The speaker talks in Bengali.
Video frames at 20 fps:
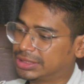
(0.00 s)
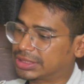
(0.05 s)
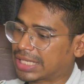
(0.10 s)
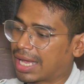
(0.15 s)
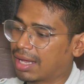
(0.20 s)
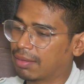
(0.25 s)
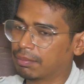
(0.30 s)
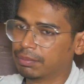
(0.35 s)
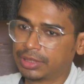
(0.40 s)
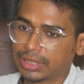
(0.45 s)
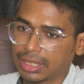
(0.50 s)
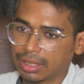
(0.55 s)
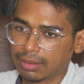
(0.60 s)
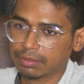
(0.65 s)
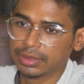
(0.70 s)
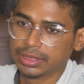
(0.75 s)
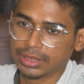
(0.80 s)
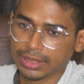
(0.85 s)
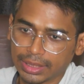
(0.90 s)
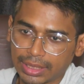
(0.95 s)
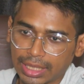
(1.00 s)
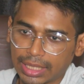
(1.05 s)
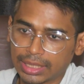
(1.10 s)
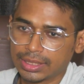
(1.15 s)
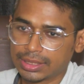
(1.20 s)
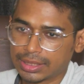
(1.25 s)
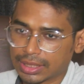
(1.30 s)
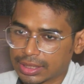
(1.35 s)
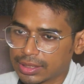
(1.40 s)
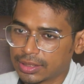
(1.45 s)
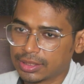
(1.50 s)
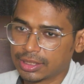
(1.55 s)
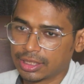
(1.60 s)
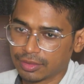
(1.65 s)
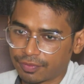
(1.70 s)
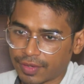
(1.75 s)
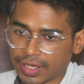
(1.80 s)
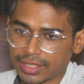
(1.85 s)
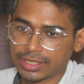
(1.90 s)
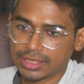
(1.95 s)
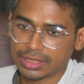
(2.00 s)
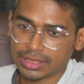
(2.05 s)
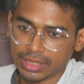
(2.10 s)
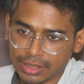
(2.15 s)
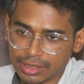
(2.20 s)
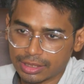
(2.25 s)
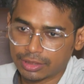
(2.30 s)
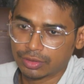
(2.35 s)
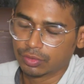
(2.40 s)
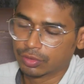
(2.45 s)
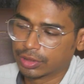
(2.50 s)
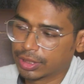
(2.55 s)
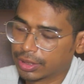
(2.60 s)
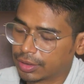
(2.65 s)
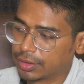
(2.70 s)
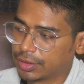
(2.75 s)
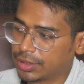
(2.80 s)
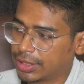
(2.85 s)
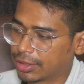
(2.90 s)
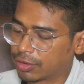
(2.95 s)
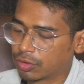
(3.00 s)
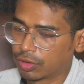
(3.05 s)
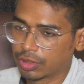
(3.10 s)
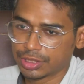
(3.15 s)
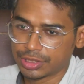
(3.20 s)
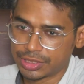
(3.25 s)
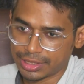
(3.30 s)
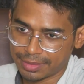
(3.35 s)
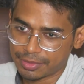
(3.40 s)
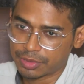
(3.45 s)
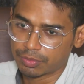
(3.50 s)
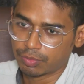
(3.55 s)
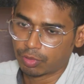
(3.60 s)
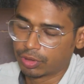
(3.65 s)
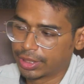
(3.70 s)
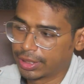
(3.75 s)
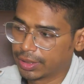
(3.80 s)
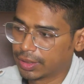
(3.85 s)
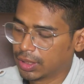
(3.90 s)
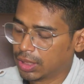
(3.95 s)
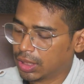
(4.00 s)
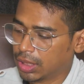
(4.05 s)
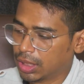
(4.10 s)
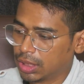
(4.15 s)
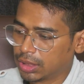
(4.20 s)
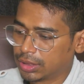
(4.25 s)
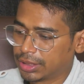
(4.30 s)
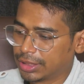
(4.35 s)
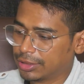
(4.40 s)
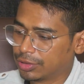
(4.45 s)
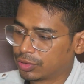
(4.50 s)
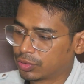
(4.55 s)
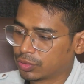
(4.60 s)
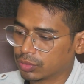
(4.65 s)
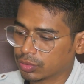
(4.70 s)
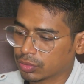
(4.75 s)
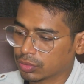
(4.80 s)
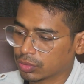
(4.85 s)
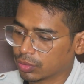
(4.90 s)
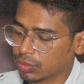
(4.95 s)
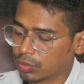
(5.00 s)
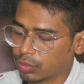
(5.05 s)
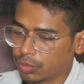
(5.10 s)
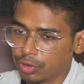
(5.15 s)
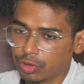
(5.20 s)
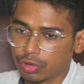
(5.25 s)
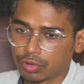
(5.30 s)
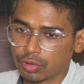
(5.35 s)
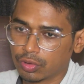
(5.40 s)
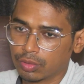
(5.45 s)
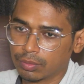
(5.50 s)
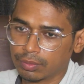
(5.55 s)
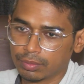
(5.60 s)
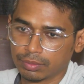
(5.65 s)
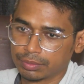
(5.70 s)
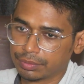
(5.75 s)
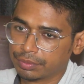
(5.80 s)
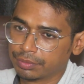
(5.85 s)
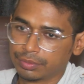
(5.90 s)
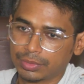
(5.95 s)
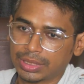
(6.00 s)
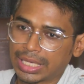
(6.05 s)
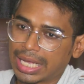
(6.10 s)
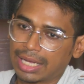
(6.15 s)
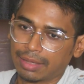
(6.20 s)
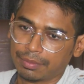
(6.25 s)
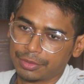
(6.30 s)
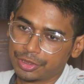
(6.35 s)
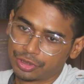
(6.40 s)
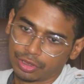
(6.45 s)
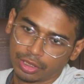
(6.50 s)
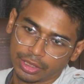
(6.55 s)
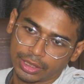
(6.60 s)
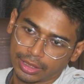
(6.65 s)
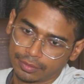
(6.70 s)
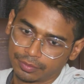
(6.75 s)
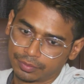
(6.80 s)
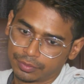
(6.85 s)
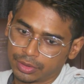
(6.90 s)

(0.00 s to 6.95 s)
জাম টাম দিয়ে গাড়ি টাড়ি দিয়ে ফাইটিং টাইটিং করে ইয়ে করে জেমস বন্ডে কিন্তু ওই রকম না বিষয়টা